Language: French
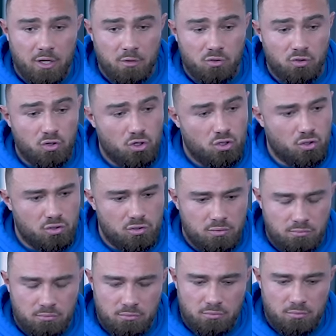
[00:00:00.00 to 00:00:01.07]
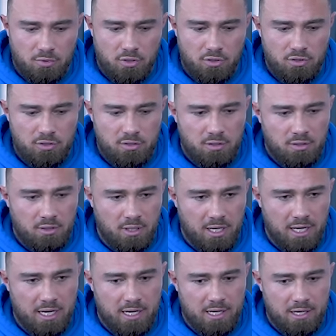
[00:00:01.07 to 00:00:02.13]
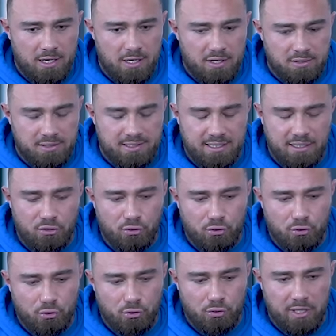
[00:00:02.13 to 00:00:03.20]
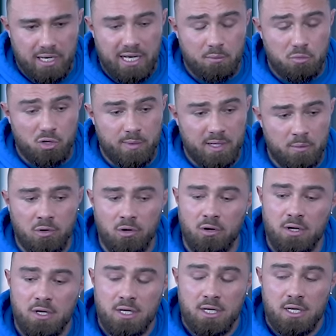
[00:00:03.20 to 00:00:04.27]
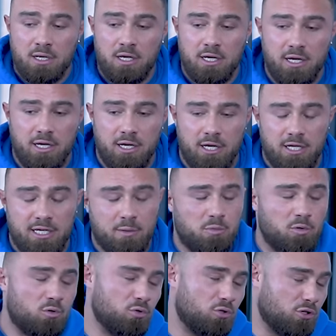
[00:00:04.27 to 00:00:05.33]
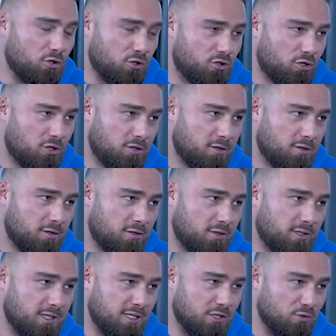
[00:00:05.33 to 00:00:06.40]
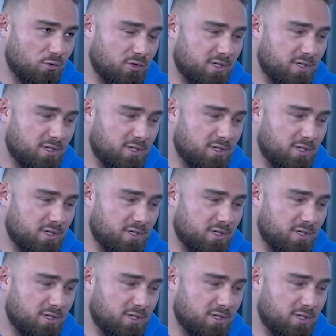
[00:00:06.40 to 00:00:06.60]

Deux choses. L'une, c'est que, un, premièrement, il y a beaucoup de coachs qui sont